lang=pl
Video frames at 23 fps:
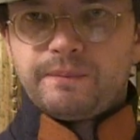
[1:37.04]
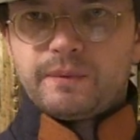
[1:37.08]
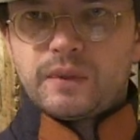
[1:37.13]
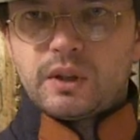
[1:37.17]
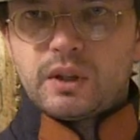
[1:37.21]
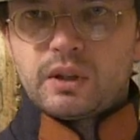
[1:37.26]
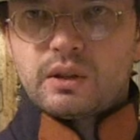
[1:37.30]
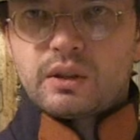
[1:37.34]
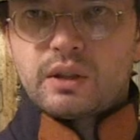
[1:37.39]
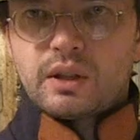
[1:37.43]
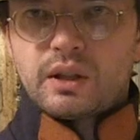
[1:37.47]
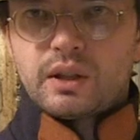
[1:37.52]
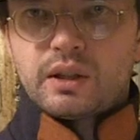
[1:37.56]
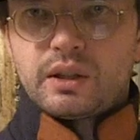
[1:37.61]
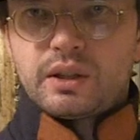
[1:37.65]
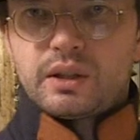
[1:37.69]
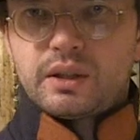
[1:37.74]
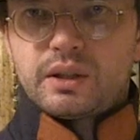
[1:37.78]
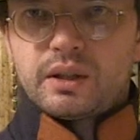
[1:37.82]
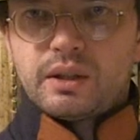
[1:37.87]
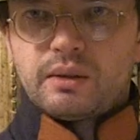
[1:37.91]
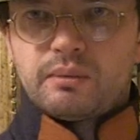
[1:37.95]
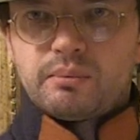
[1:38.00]
niż na
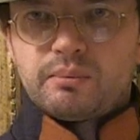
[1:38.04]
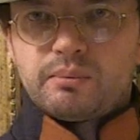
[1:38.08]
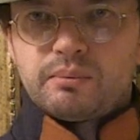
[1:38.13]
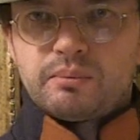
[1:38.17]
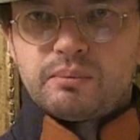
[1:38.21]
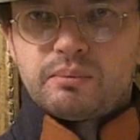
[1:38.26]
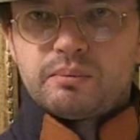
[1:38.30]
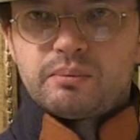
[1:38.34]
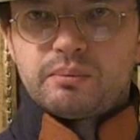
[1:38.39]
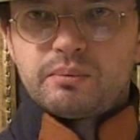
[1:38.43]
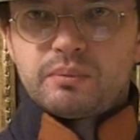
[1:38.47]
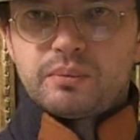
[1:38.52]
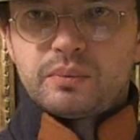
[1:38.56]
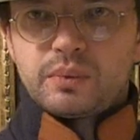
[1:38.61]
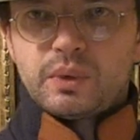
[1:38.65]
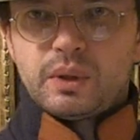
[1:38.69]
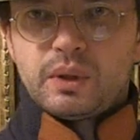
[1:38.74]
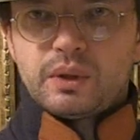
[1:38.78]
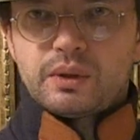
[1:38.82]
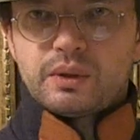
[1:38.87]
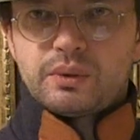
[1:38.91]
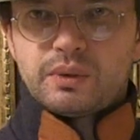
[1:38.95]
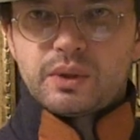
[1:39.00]
jakichś tam
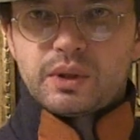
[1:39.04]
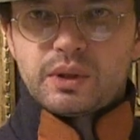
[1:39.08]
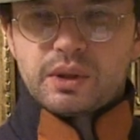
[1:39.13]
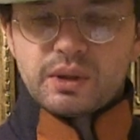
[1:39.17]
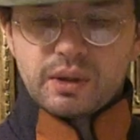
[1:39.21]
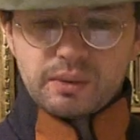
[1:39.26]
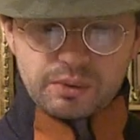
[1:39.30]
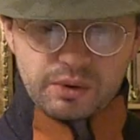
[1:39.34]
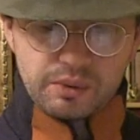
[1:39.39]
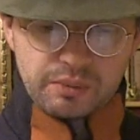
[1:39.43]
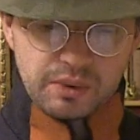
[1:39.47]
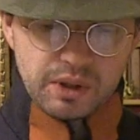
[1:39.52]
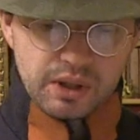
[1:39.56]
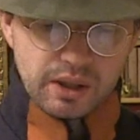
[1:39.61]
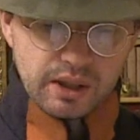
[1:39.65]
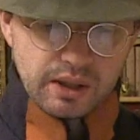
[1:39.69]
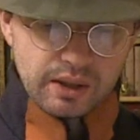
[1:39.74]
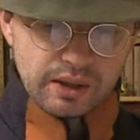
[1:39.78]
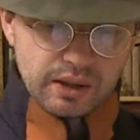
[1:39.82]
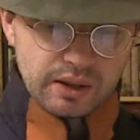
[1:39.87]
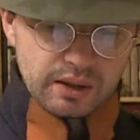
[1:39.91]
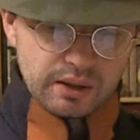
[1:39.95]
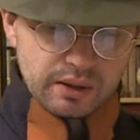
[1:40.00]
filozoficznych
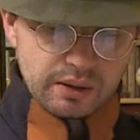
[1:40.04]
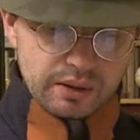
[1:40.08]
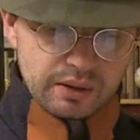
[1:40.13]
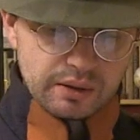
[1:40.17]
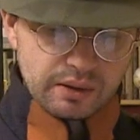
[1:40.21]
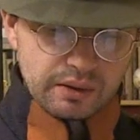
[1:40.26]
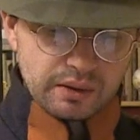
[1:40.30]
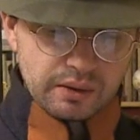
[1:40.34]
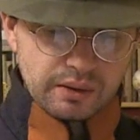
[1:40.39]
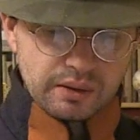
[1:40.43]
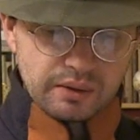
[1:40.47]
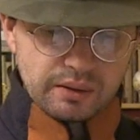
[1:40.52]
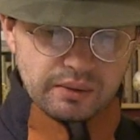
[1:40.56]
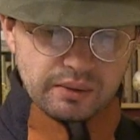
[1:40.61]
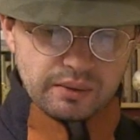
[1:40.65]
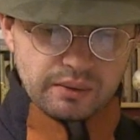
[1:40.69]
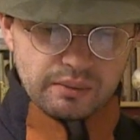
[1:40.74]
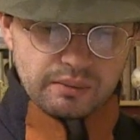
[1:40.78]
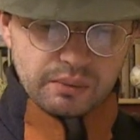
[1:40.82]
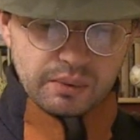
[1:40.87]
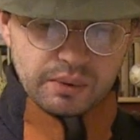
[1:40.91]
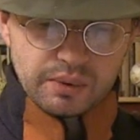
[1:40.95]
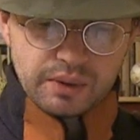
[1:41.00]
przemyśleniach.
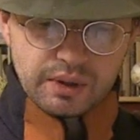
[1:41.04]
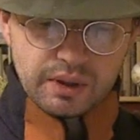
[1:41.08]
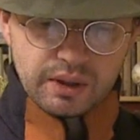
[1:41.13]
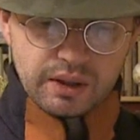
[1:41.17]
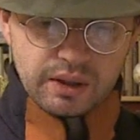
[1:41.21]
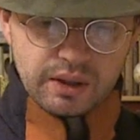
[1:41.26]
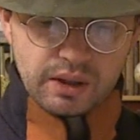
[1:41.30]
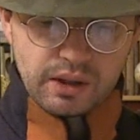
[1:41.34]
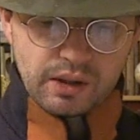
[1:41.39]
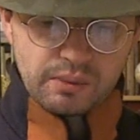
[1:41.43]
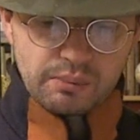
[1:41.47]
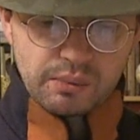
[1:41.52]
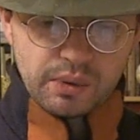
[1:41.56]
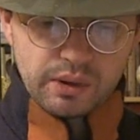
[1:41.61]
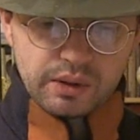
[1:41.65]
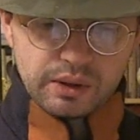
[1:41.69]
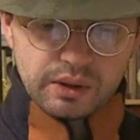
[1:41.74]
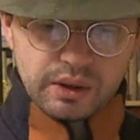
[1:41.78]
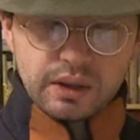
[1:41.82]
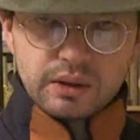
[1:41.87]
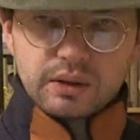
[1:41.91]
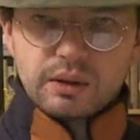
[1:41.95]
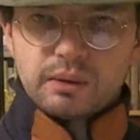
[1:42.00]
Y, muzyka,
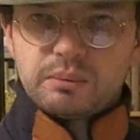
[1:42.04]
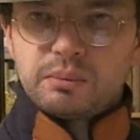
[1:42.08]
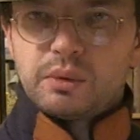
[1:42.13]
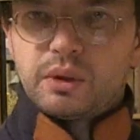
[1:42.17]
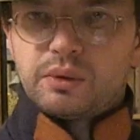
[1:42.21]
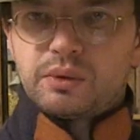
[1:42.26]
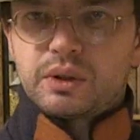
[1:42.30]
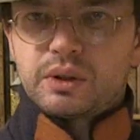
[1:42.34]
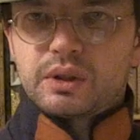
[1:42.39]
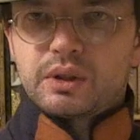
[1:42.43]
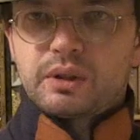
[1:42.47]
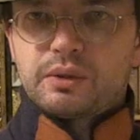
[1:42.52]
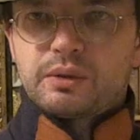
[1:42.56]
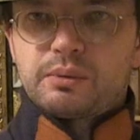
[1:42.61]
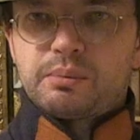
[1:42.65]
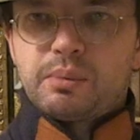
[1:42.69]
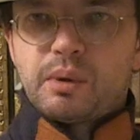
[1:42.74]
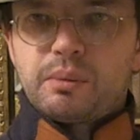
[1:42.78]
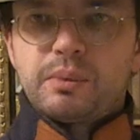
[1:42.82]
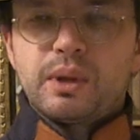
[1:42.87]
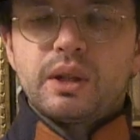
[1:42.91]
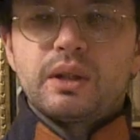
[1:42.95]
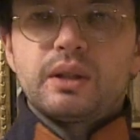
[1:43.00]
moda, to było wszystko
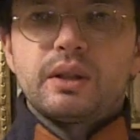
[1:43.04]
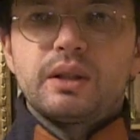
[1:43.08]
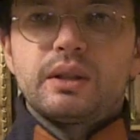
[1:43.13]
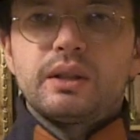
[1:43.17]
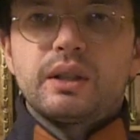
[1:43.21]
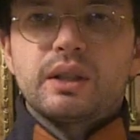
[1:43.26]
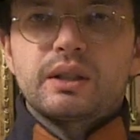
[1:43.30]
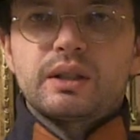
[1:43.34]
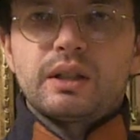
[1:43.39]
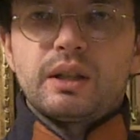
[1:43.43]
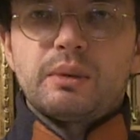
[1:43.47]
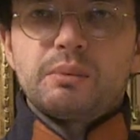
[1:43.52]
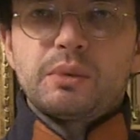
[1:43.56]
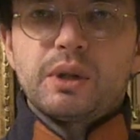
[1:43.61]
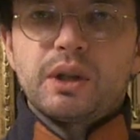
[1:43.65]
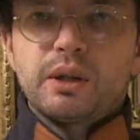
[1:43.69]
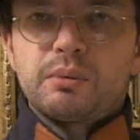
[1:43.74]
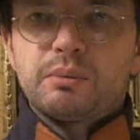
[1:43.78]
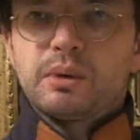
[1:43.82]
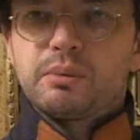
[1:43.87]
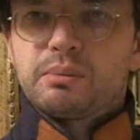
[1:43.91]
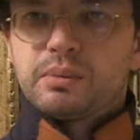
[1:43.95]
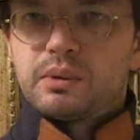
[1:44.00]
wspomniane, tak samo
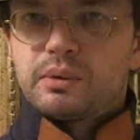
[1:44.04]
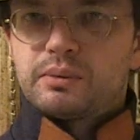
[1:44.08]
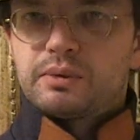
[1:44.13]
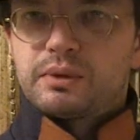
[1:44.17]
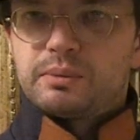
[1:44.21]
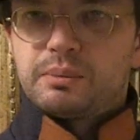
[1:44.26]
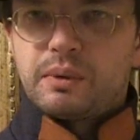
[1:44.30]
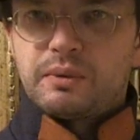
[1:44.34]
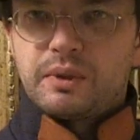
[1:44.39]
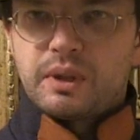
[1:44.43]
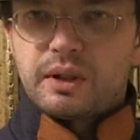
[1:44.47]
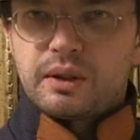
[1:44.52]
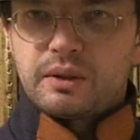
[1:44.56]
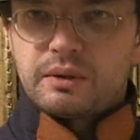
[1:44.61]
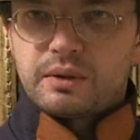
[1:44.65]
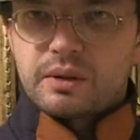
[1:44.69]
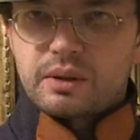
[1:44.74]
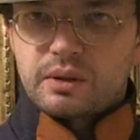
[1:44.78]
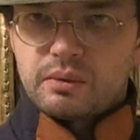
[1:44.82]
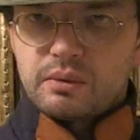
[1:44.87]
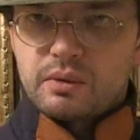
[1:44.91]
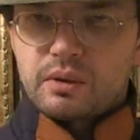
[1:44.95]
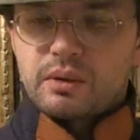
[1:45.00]
jak było wspomniane w
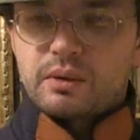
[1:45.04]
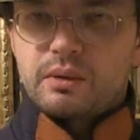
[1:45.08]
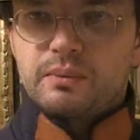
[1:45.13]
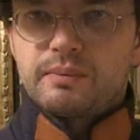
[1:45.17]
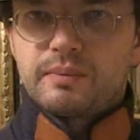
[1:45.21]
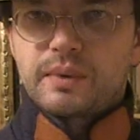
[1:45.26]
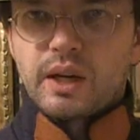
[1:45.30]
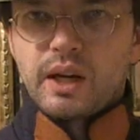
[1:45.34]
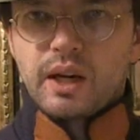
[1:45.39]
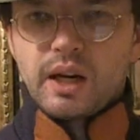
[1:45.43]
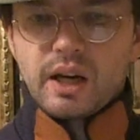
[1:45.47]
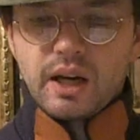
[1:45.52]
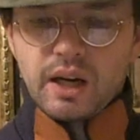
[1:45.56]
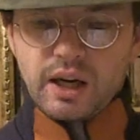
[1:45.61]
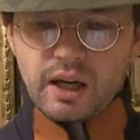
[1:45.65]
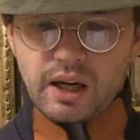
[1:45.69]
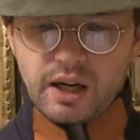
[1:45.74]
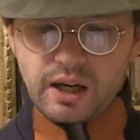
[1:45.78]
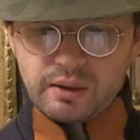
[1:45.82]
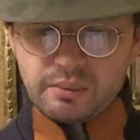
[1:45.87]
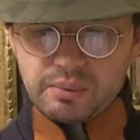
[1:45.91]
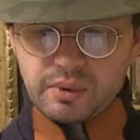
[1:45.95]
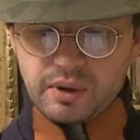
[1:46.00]
zeszłym roku.
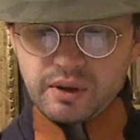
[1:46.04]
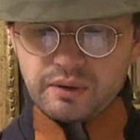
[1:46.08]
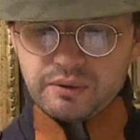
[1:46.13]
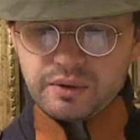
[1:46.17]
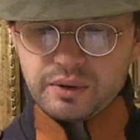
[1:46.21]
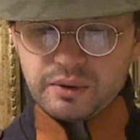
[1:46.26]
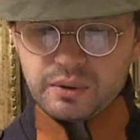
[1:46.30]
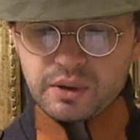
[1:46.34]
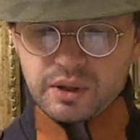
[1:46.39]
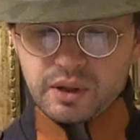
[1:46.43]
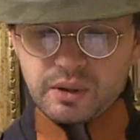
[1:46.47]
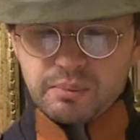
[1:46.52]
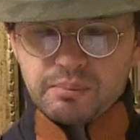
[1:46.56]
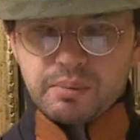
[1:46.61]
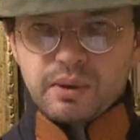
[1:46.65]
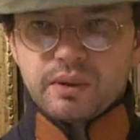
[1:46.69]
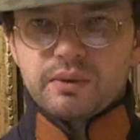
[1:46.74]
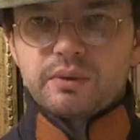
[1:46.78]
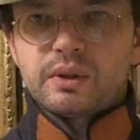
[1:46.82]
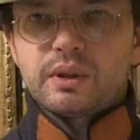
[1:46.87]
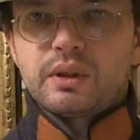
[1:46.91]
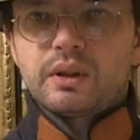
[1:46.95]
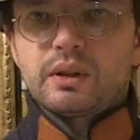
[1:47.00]
Ale pojawiły się
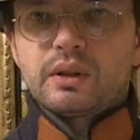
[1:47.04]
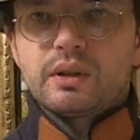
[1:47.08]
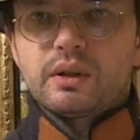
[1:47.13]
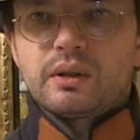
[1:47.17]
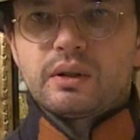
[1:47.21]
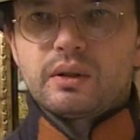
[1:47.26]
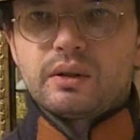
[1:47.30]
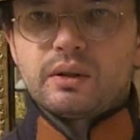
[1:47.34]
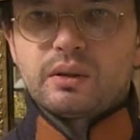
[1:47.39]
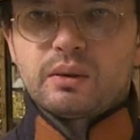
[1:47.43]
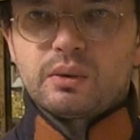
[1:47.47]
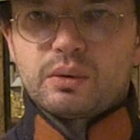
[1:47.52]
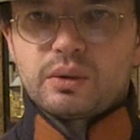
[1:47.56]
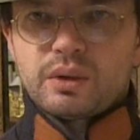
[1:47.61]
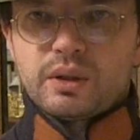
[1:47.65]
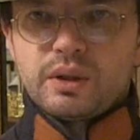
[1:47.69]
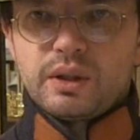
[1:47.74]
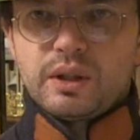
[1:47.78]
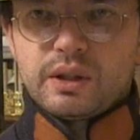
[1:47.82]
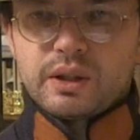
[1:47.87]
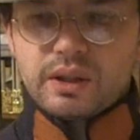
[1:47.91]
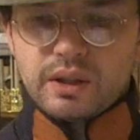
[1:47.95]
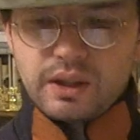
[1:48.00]
pewne
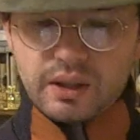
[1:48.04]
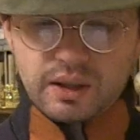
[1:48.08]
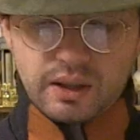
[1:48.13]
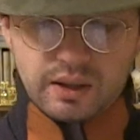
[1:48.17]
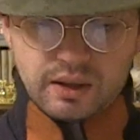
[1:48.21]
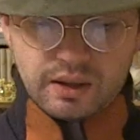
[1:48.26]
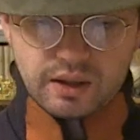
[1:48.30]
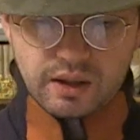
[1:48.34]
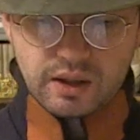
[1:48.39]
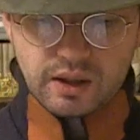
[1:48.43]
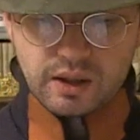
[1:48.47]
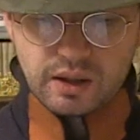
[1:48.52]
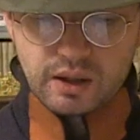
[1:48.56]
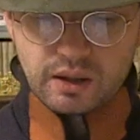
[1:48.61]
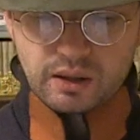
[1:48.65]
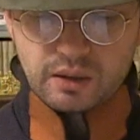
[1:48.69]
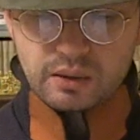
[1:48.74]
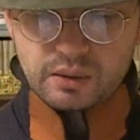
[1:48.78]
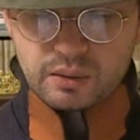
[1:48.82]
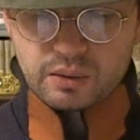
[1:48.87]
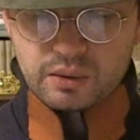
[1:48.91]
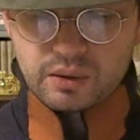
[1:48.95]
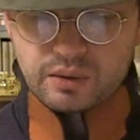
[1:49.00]
różnice.
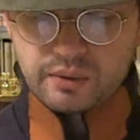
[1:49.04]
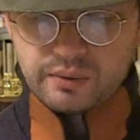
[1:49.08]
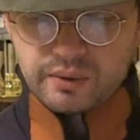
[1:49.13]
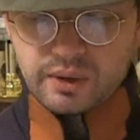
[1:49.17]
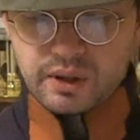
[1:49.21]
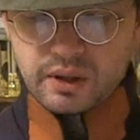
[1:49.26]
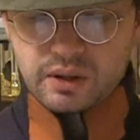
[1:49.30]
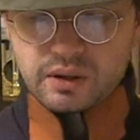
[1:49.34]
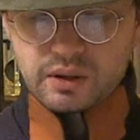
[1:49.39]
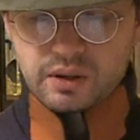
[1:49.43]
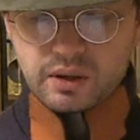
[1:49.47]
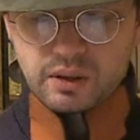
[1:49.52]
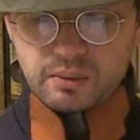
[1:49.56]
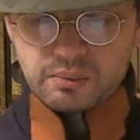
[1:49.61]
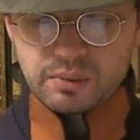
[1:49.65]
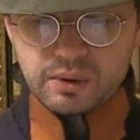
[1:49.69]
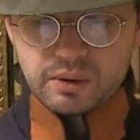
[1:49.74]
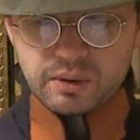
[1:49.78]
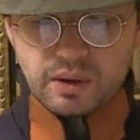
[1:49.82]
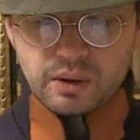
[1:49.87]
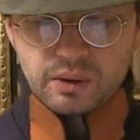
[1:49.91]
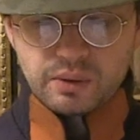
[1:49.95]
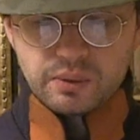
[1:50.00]
Otóż większa
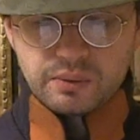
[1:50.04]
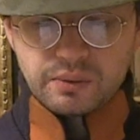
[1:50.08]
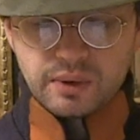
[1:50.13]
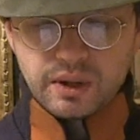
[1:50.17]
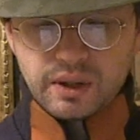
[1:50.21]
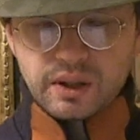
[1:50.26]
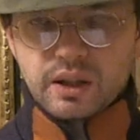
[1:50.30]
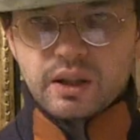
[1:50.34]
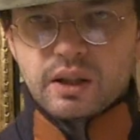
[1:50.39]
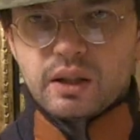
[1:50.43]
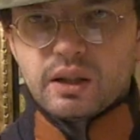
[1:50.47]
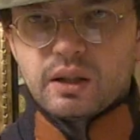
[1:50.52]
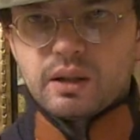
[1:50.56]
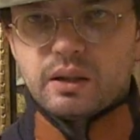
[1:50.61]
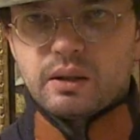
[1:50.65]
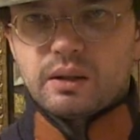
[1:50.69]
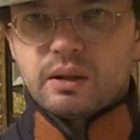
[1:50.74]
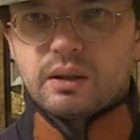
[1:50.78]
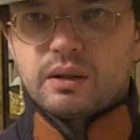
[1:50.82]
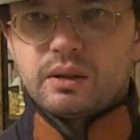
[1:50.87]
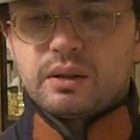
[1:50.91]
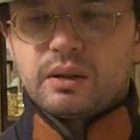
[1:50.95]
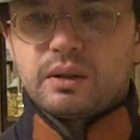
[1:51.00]
była
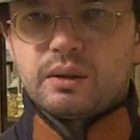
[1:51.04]
uwaga